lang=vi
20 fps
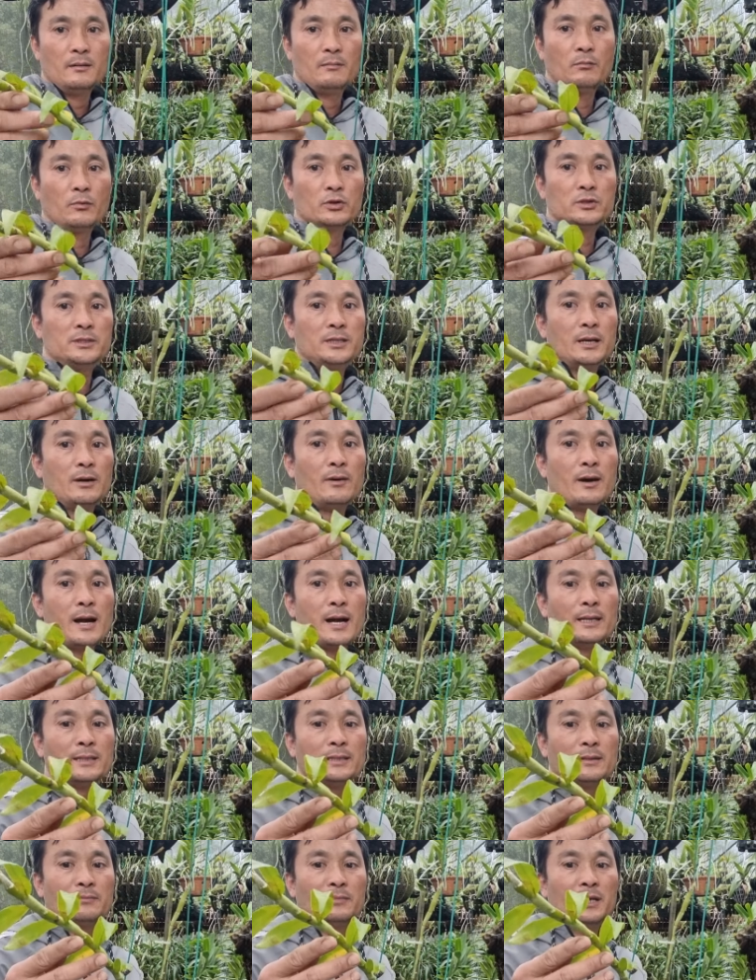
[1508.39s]
1 triệu
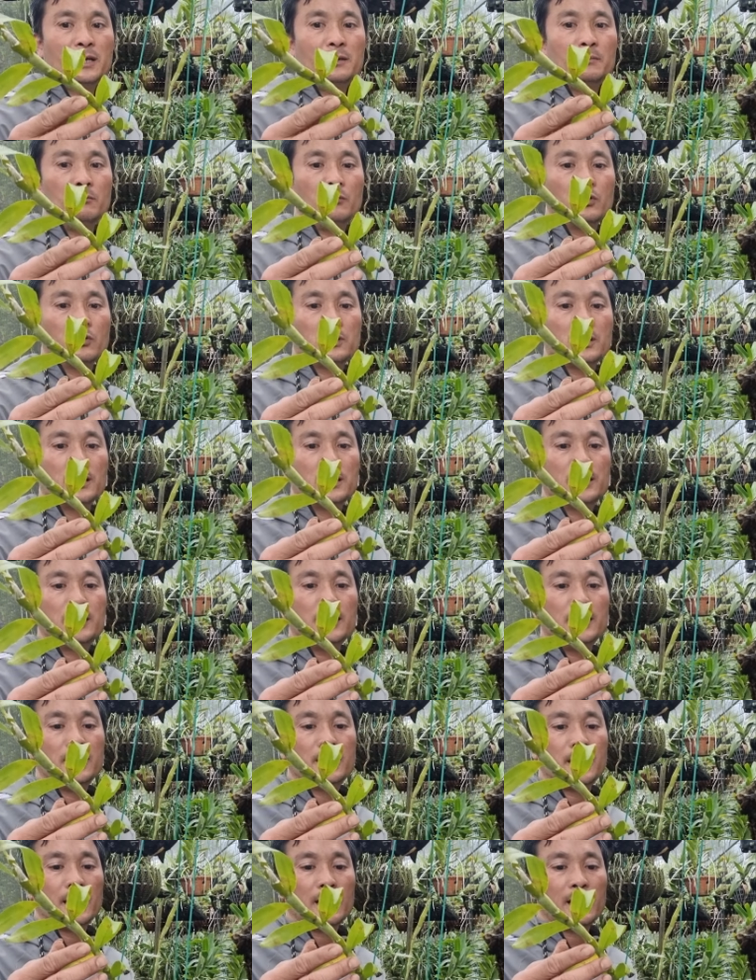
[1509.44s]
200 nghìn một cái
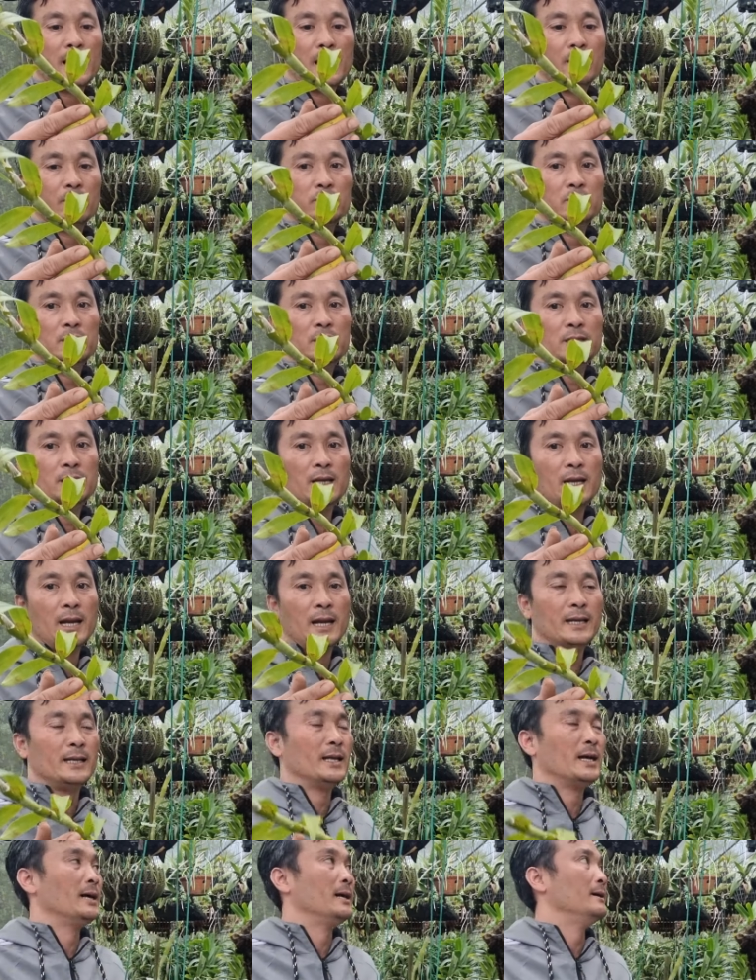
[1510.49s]
ki kèn hồng như thế
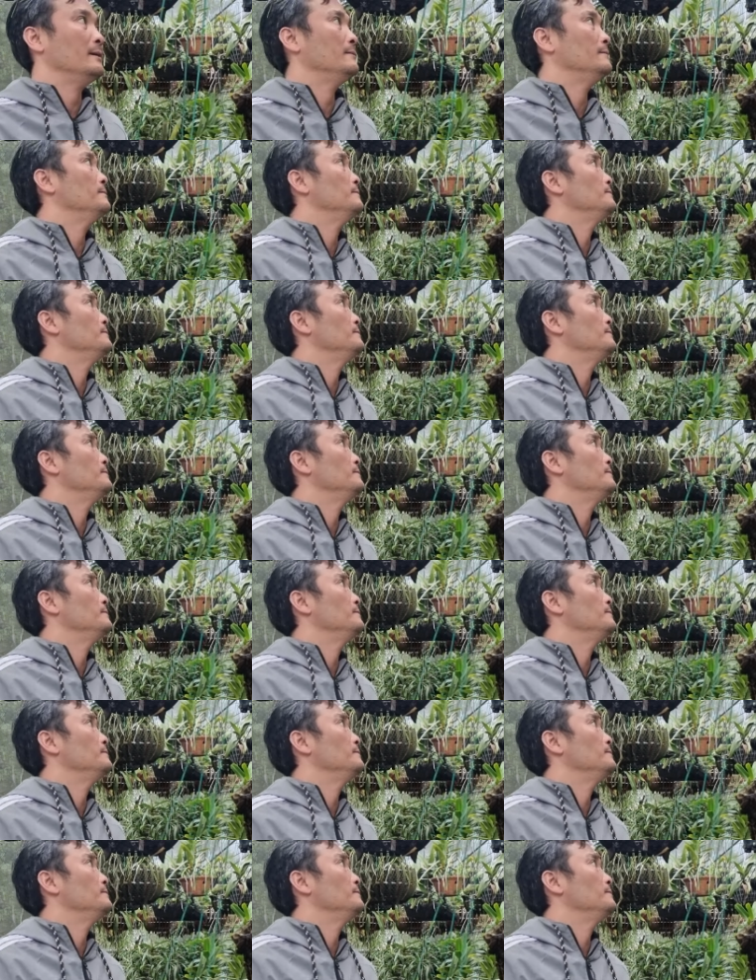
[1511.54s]
này nha